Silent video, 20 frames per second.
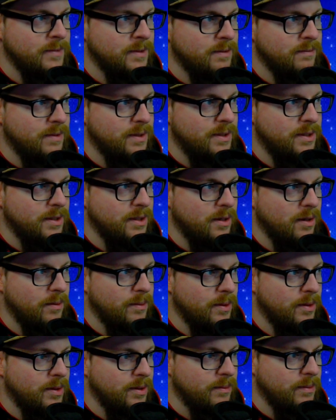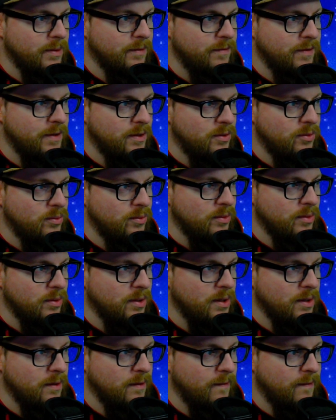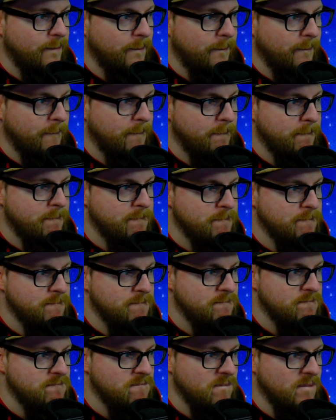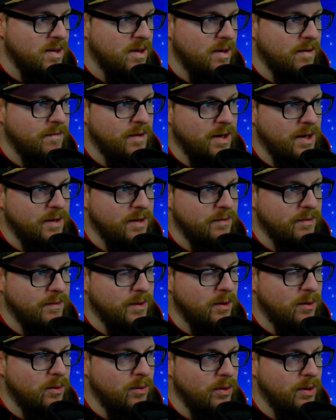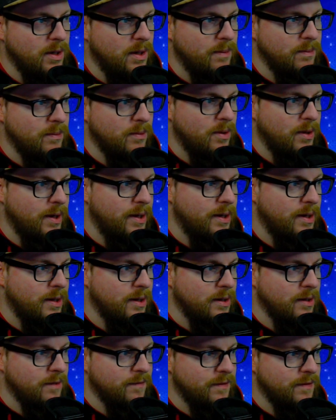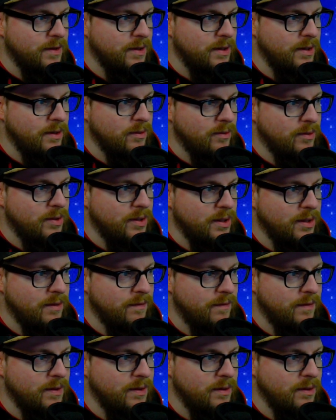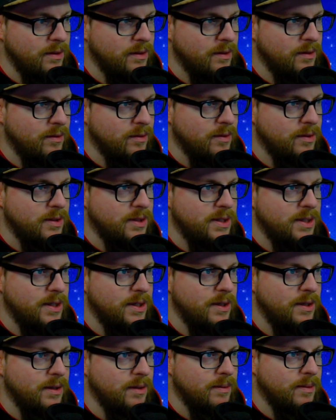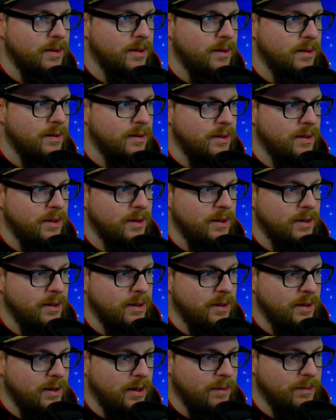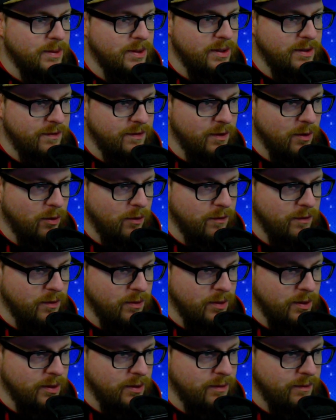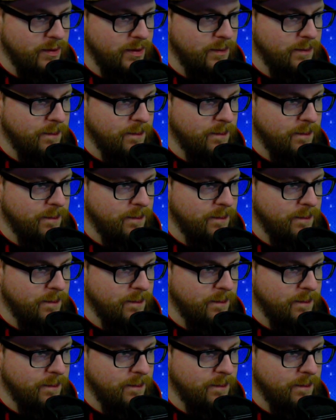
Jetzt sich, glaube ich, auch nicht mehr viel tun, oder? Na, vielleicht, wenn wir Glück haben, noch einen Angriff kriegen und den gewinnen, dann noch C, aber habe ich nicht viel Hoffnung irgendwie.